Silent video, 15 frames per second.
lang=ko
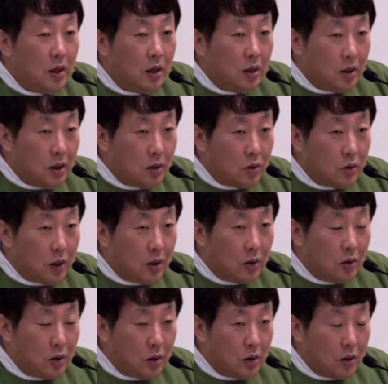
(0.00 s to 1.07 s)
레지
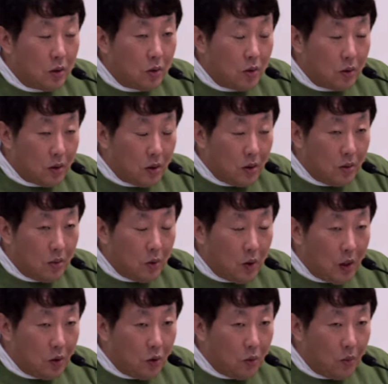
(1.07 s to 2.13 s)
단원들 그
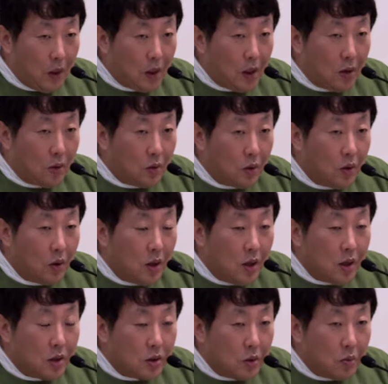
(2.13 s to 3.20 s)
활동 배당으로
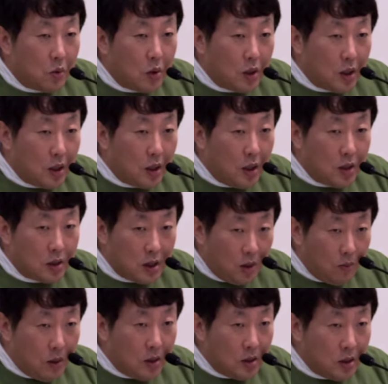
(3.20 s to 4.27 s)
성모님께 대한
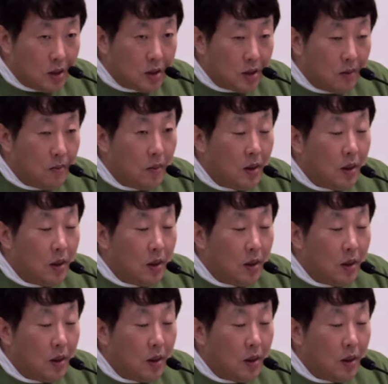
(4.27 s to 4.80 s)
찬된 신심